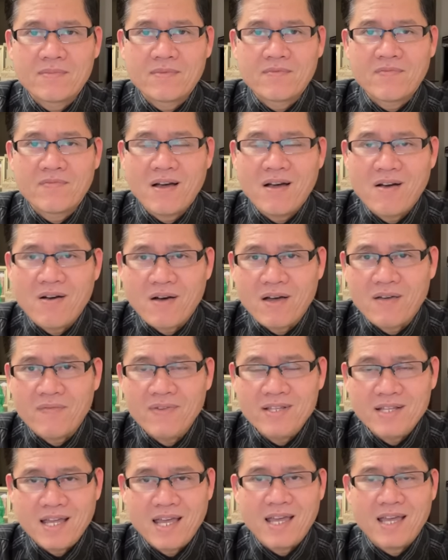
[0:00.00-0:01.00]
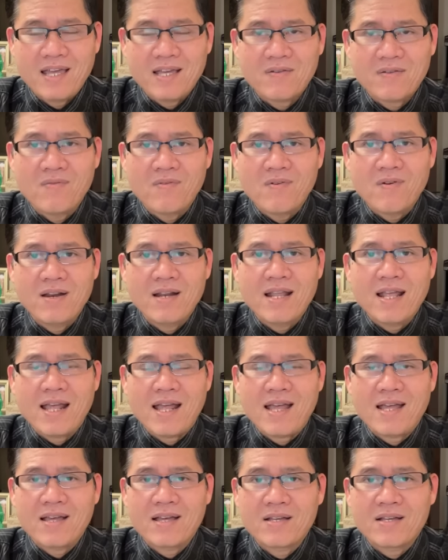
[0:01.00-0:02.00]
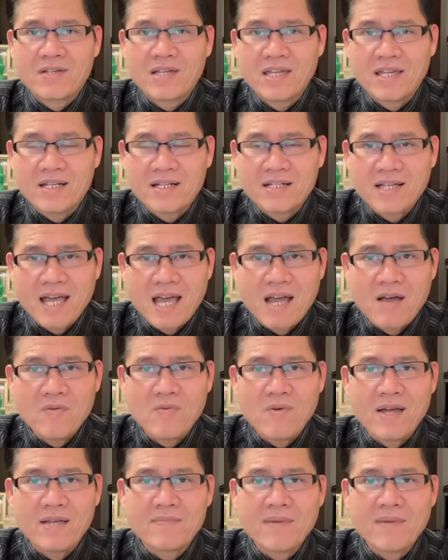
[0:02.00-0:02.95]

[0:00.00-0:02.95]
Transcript: và hỏi vấn đề của là kiện cáo của anh